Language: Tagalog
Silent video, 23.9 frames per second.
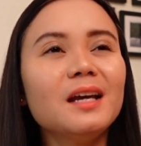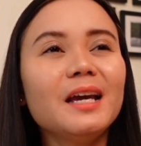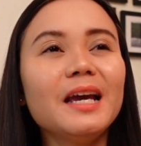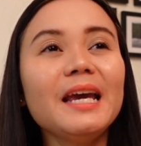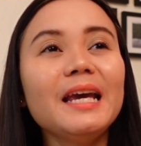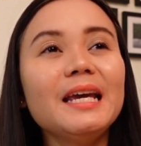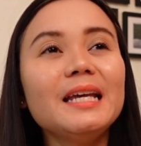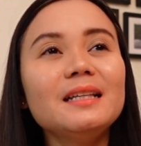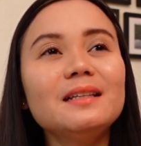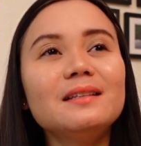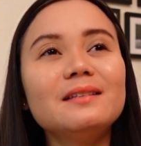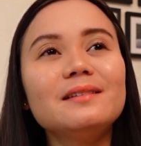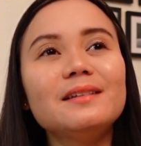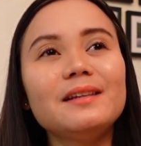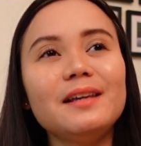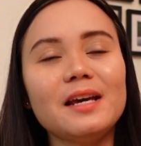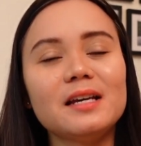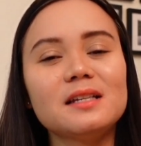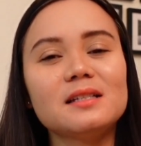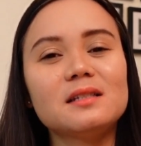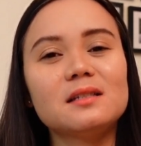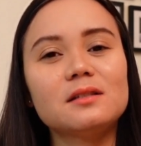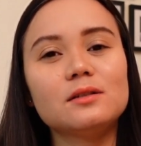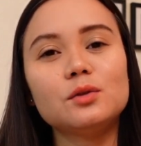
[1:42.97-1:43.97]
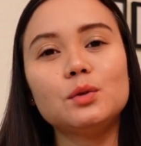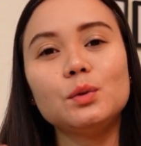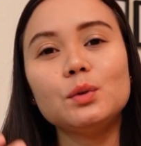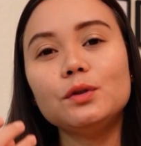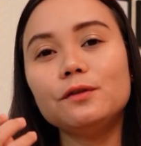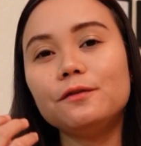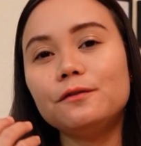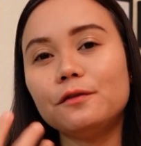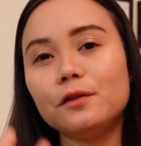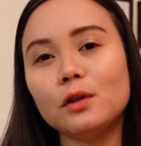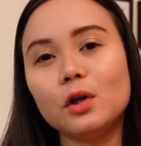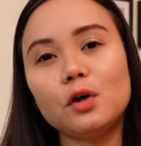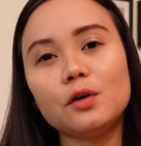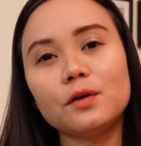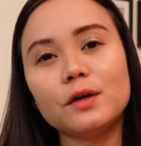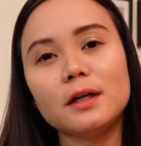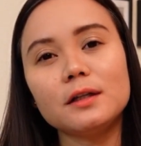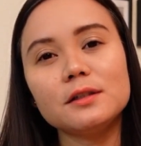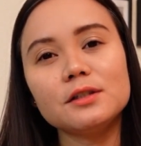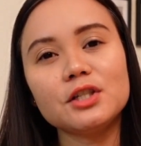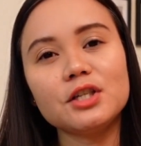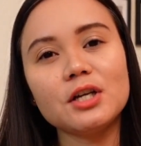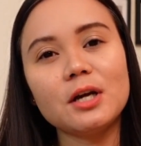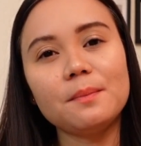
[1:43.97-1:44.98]
And yes, too
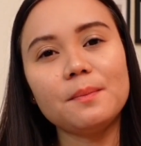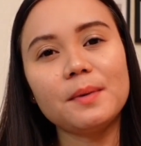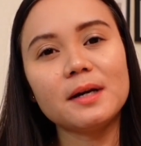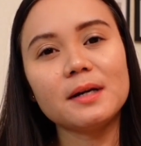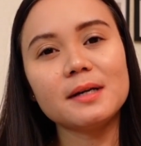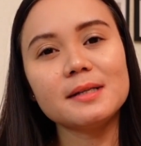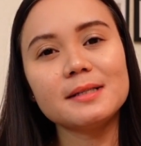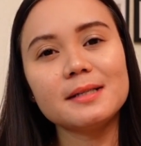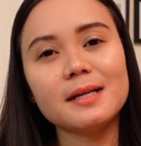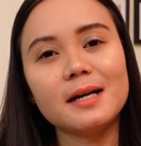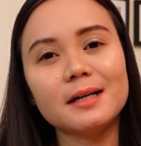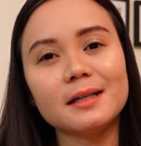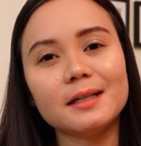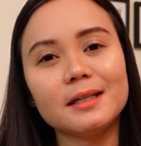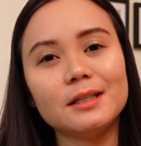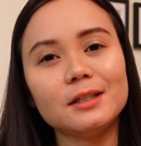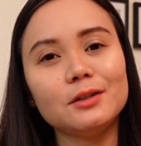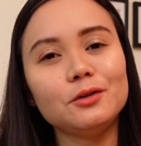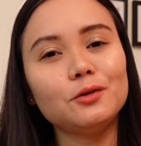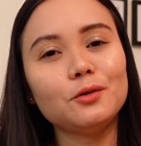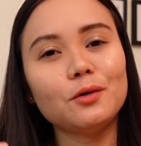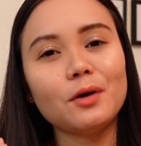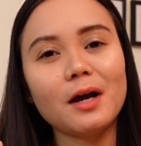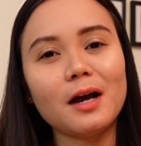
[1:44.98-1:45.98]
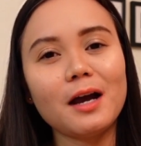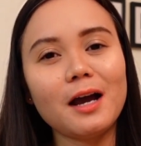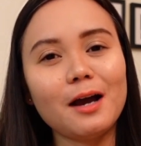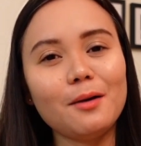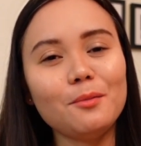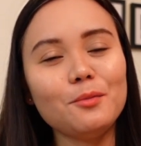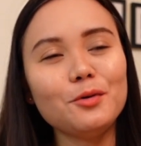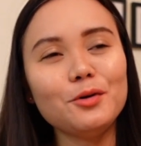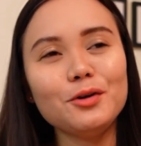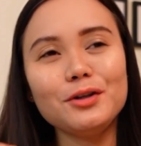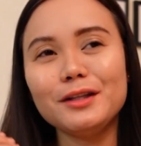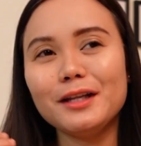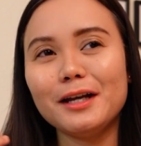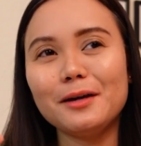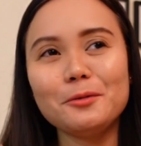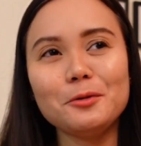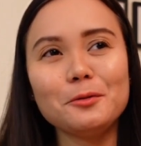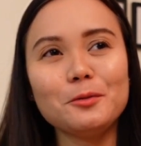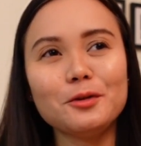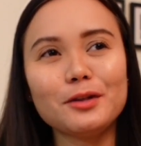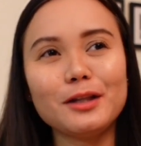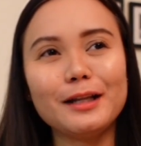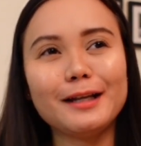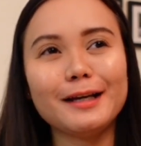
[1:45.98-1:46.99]
floral siya para sa akin. Yung amoy na amoy
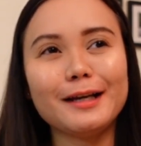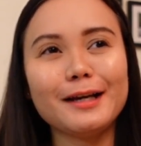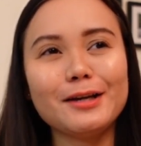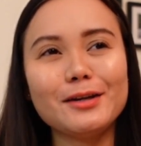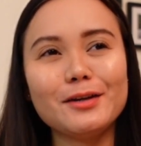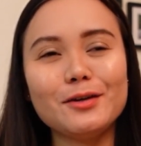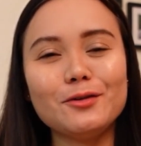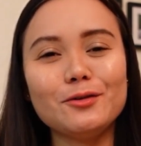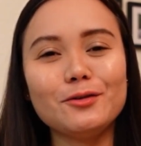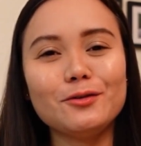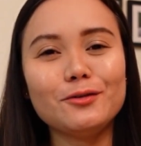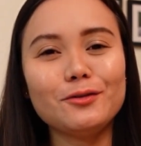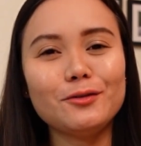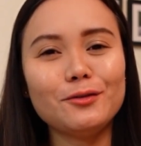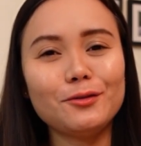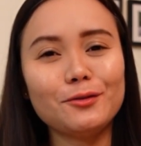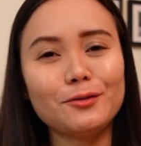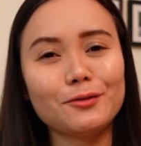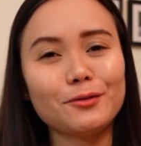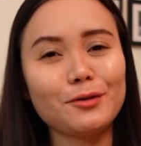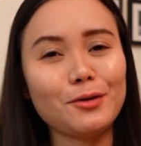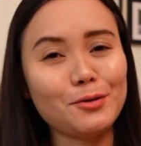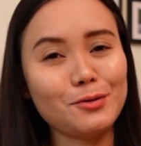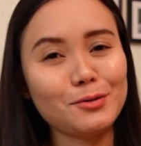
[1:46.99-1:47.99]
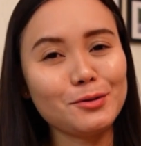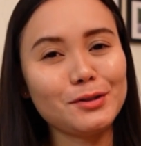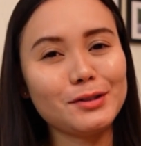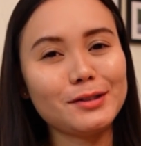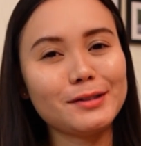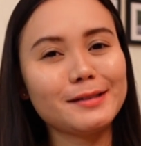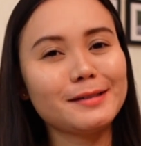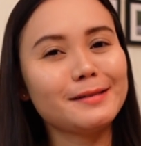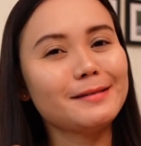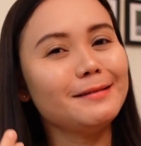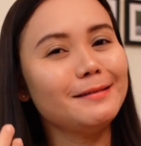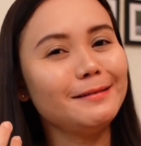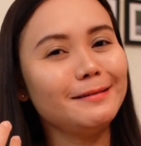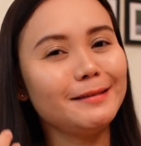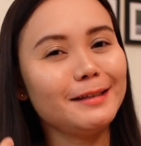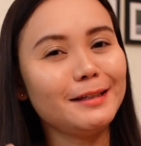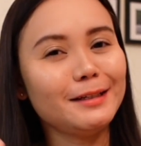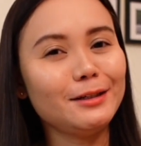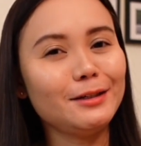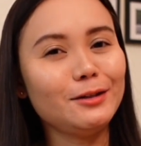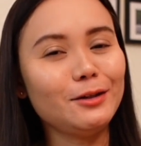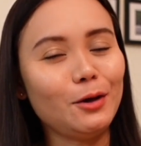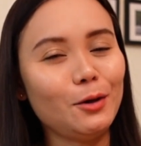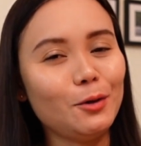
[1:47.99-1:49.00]
mo talaga yung rose na
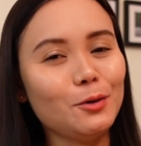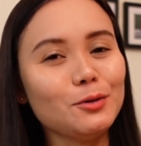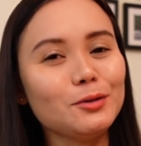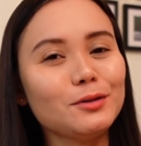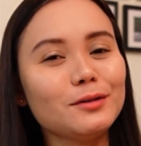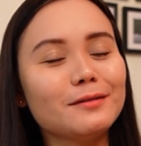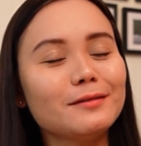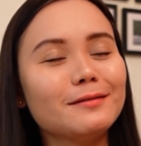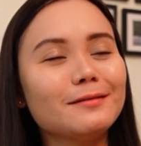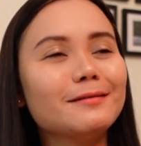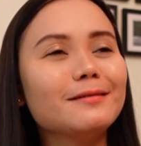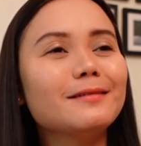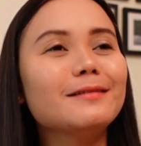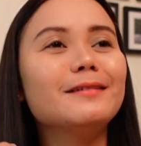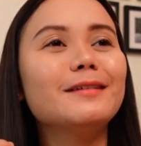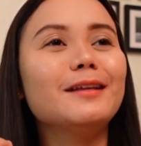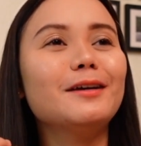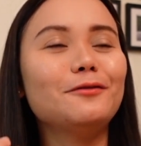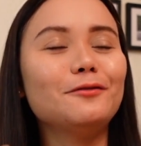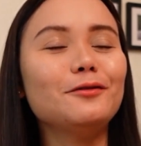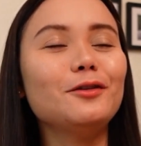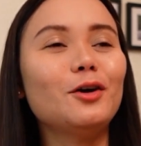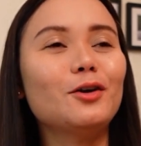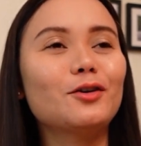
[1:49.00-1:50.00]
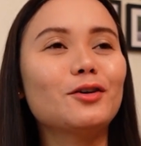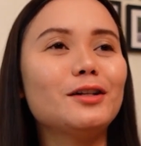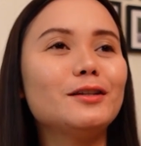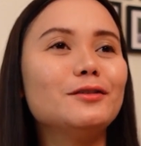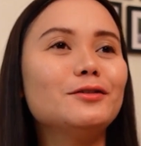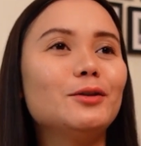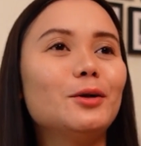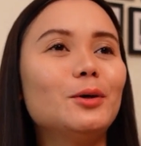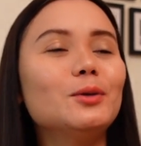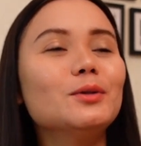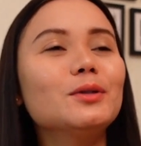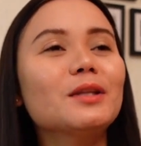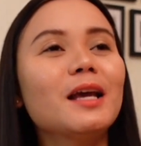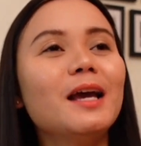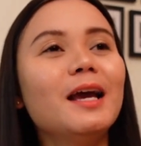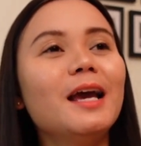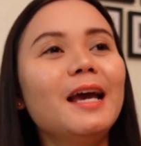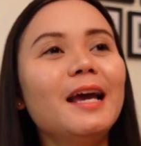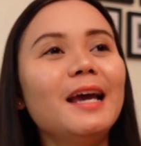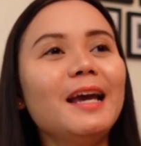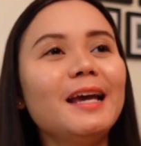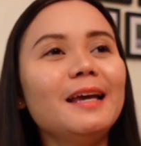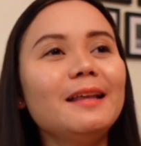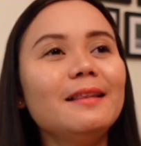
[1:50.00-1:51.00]
note, na floral note.
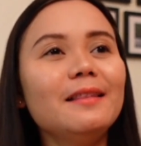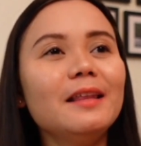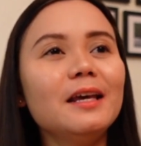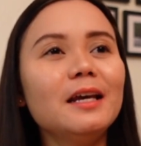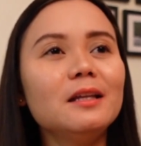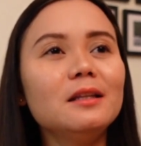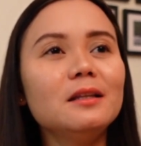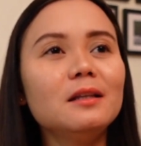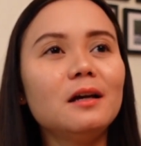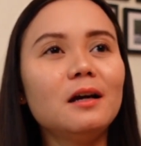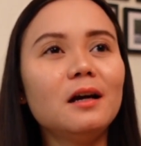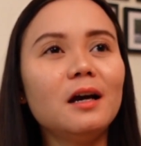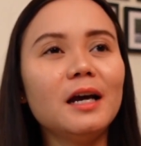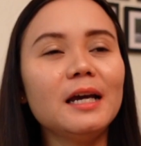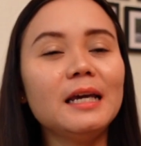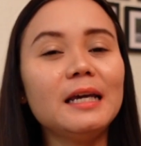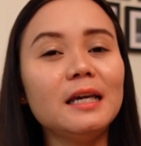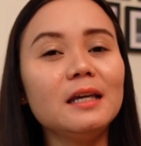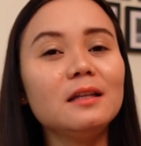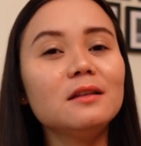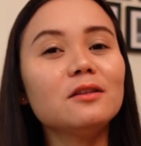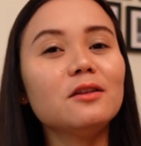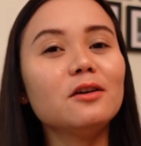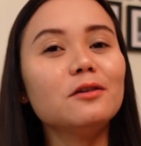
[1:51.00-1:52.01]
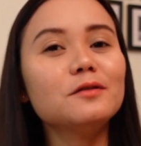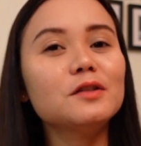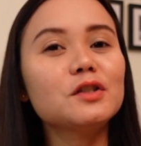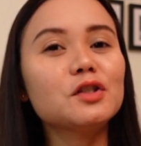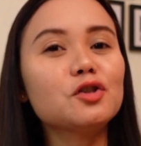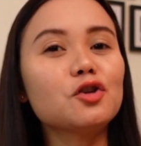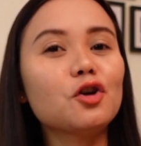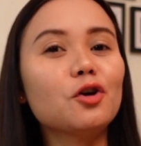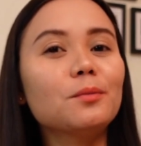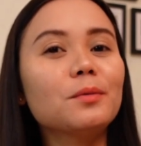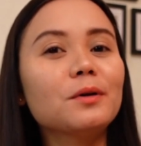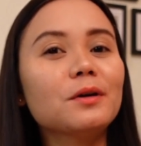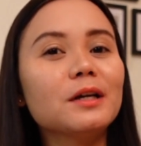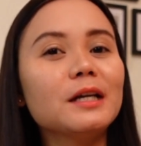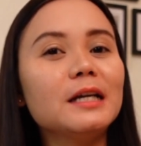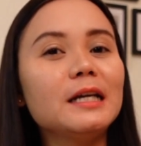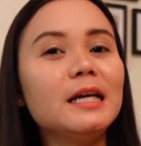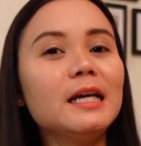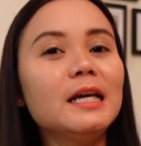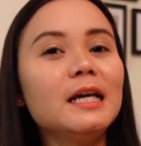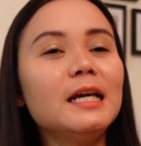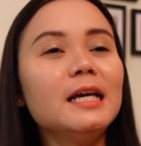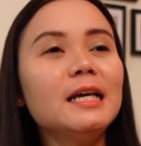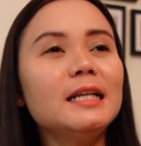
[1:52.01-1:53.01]
And then, a hint of strawberry
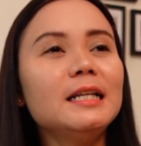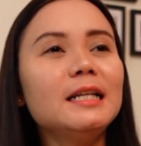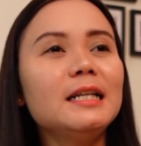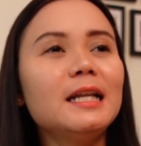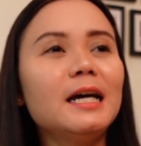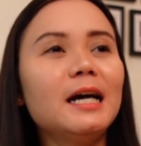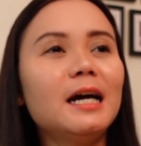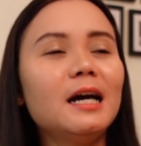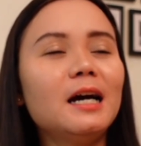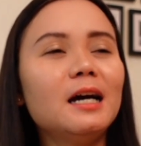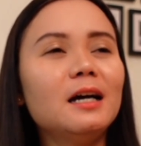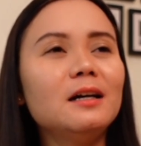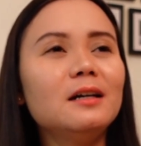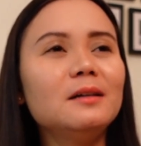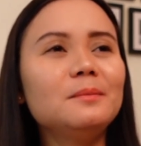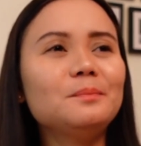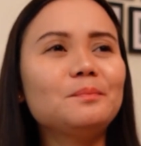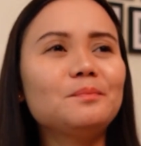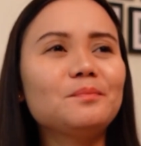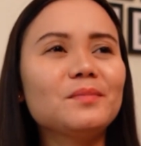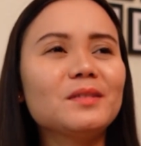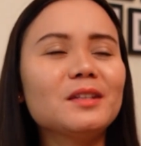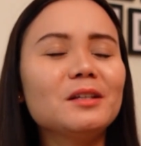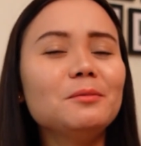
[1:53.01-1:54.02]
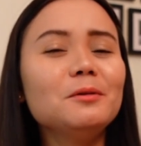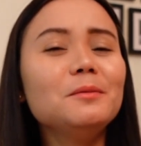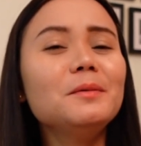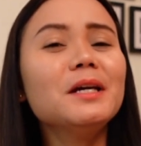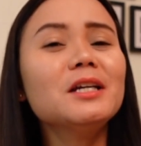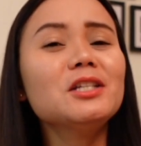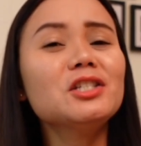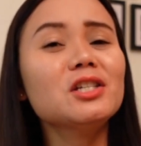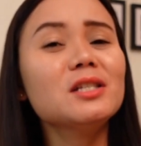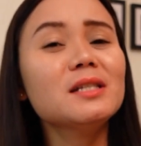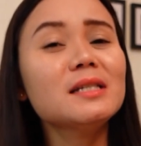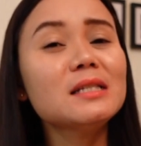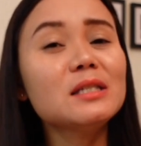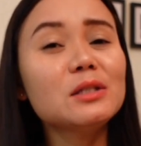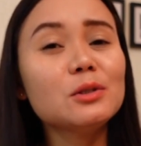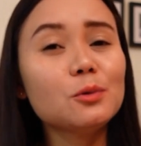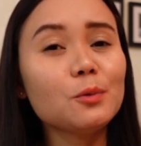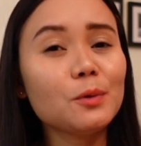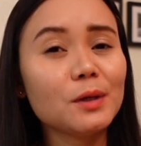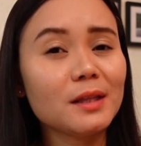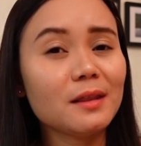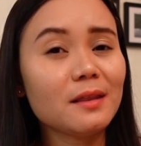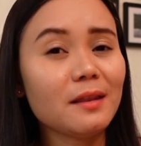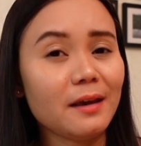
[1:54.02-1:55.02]
na nagbibigay siya ng
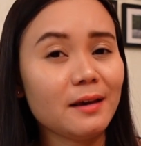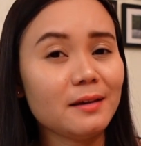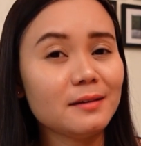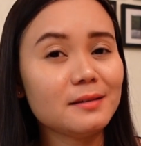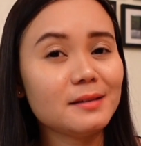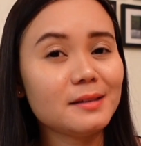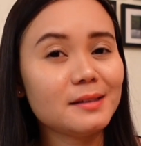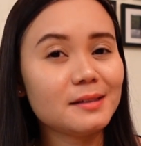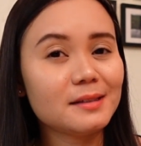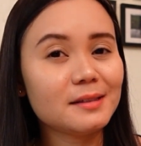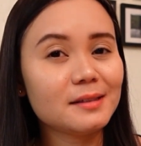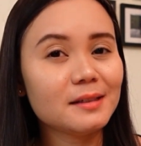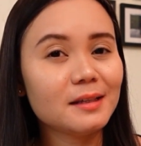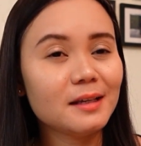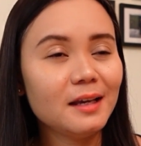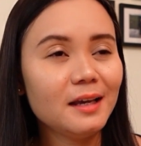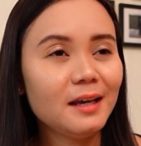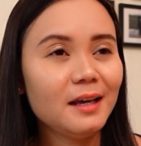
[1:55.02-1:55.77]
sweetness.